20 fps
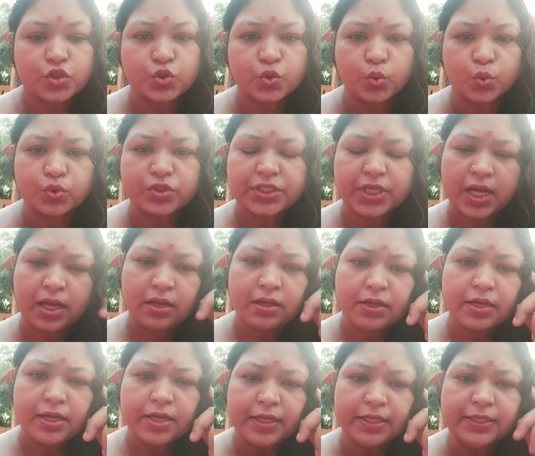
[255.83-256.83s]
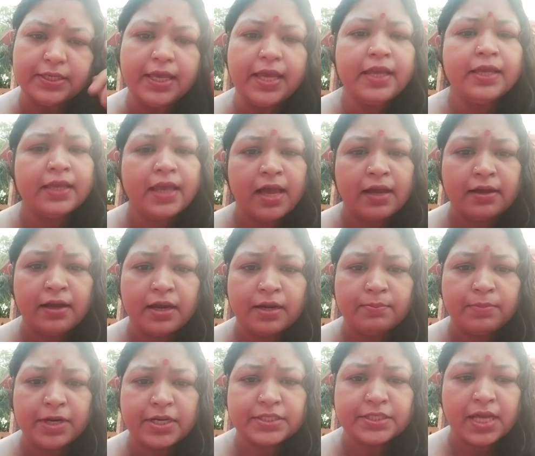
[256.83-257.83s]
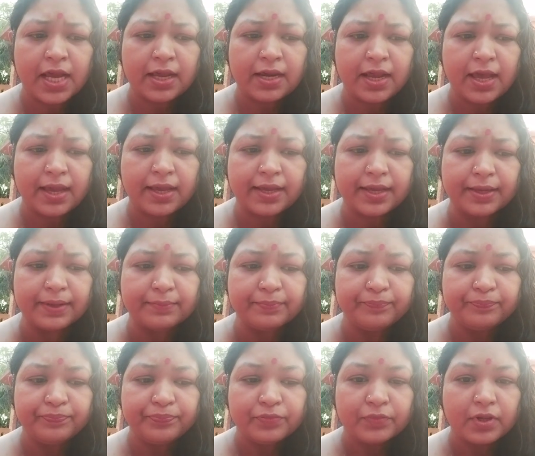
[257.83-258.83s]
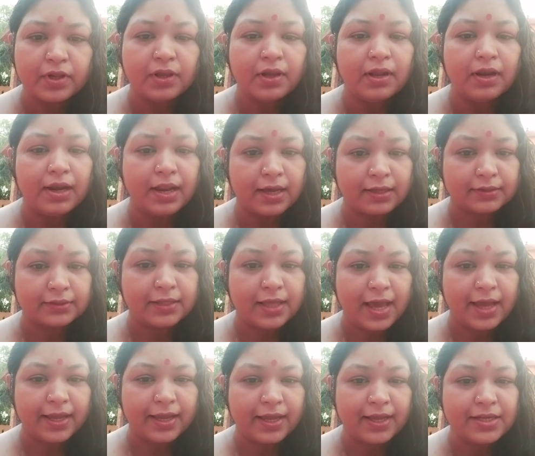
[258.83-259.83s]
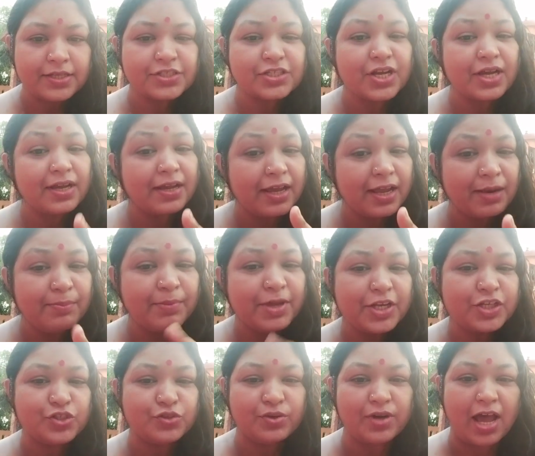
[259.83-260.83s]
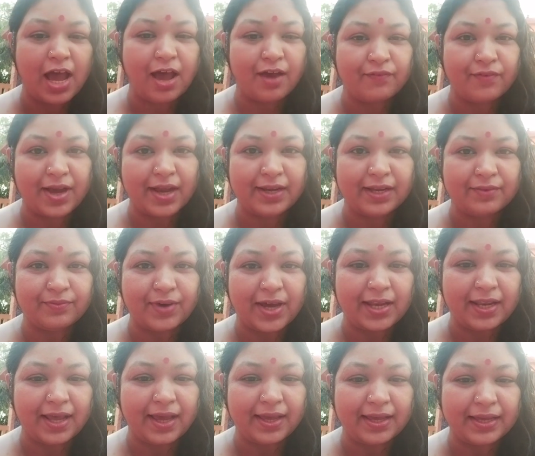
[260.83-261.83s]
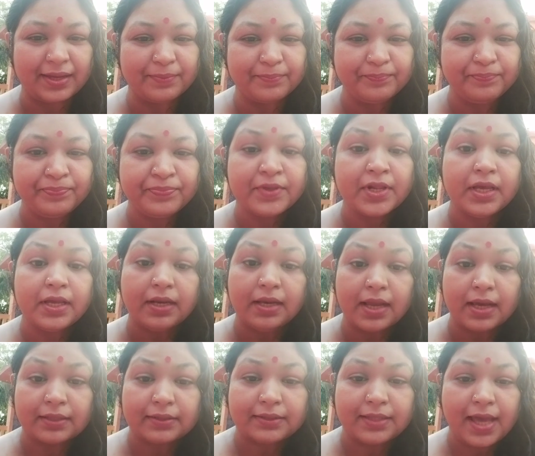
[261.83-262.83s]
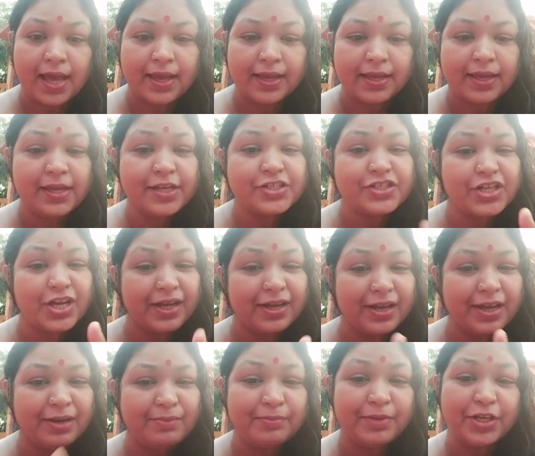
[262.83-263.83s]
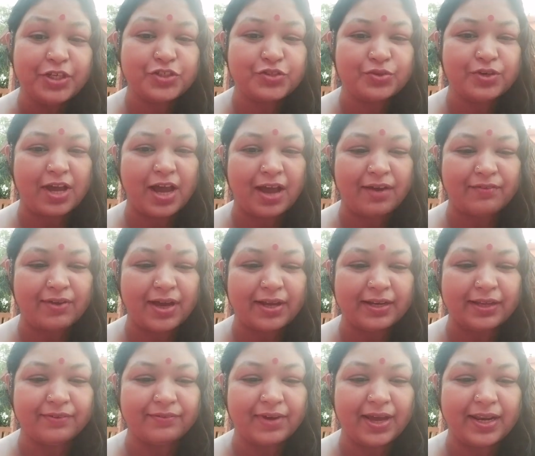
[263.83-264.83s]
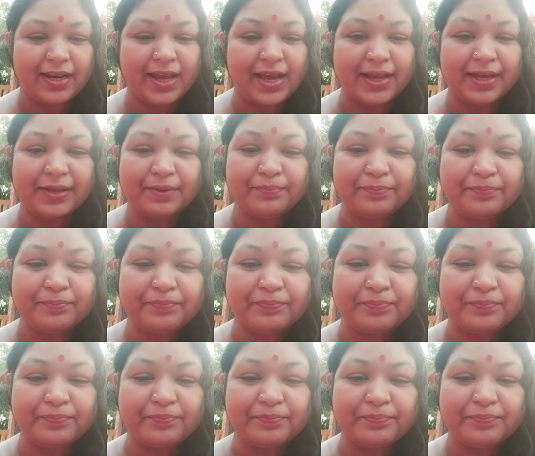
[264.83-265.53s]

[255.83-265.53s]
सोचा ये क्या घर पर झाला है लगता है जंगल में चुनाव आने वाला है लगता है जंगल में चुनाव आने वाला है